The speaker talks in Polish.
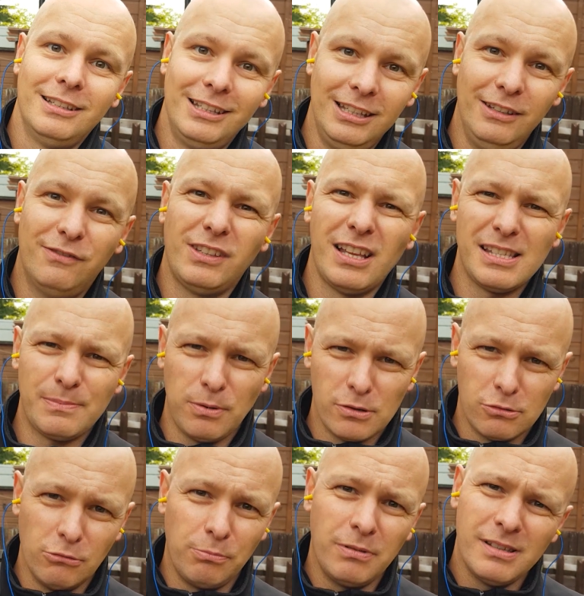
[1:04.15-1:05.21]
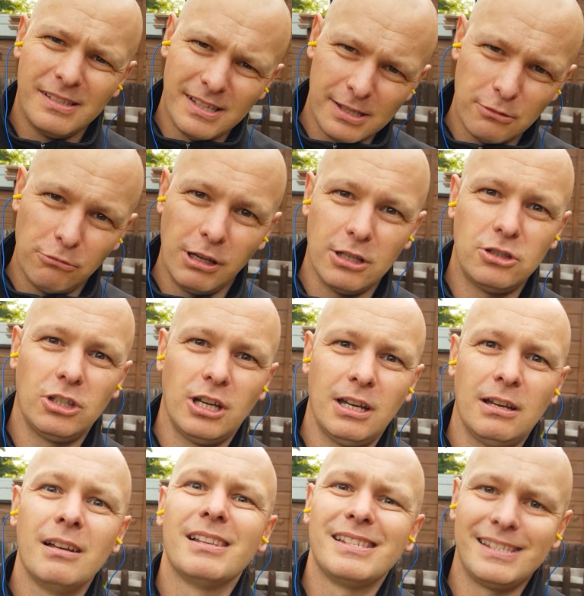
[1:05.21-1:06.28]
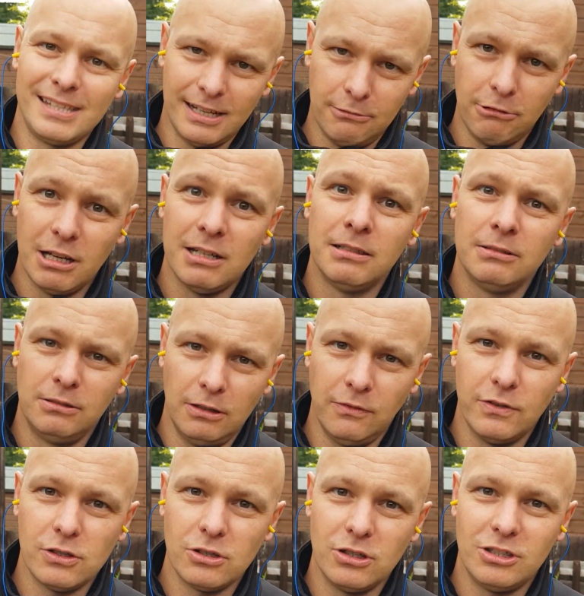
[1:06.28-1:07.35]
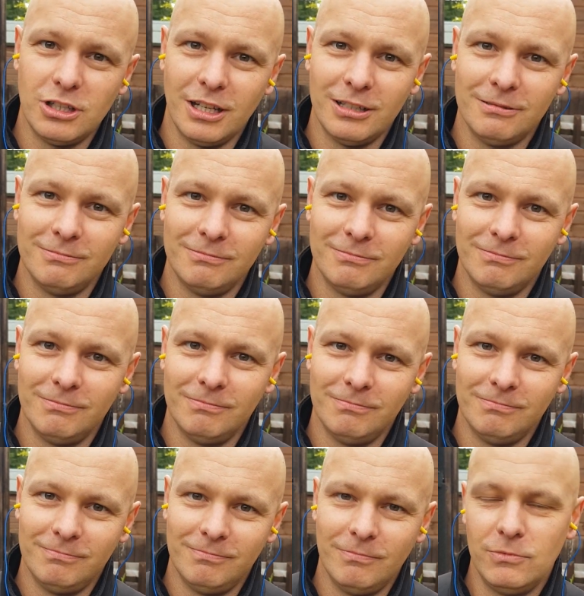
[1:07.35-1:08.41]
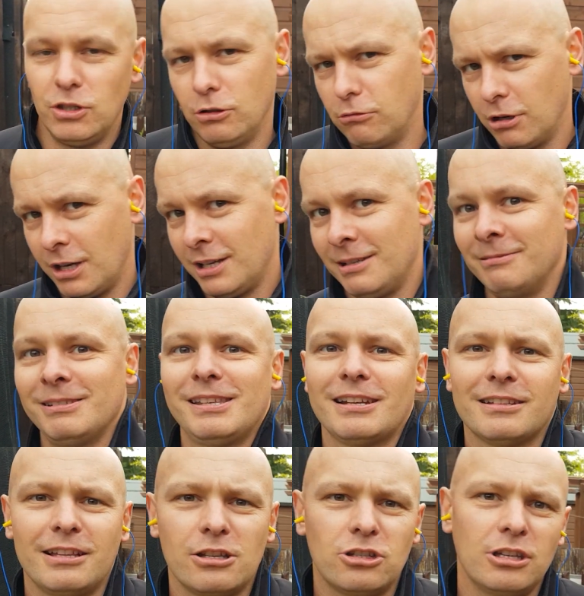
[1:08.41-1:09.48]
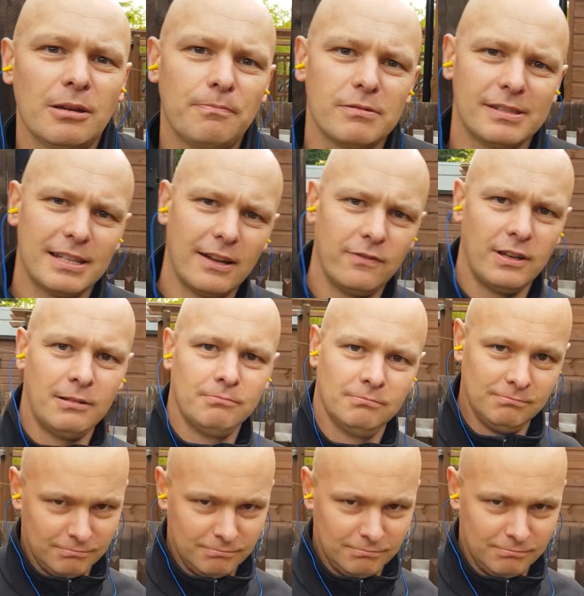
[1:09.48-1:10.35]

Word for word: i w ten sposób zyskujecie całe nowe życie. Dziękuję serdecznie, pozdrawiam.